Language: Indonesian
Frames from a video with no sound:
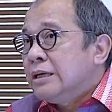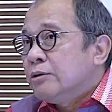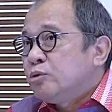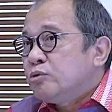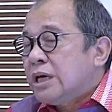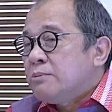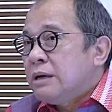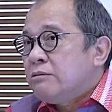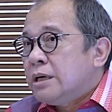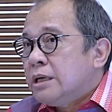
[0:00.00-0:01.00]
untuk tahu
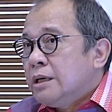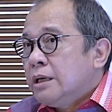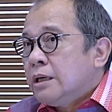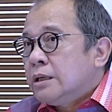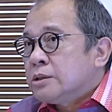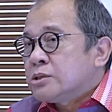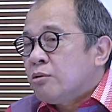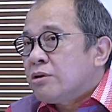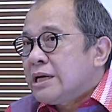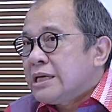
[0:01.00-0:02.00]
bahwa uh,
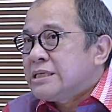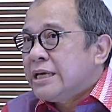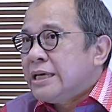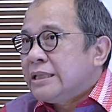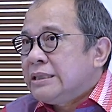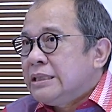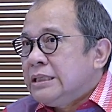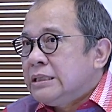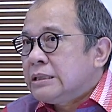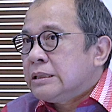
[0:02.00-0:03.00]
seorang
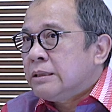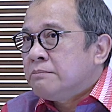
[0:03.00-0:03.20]
Krisdayanti uh,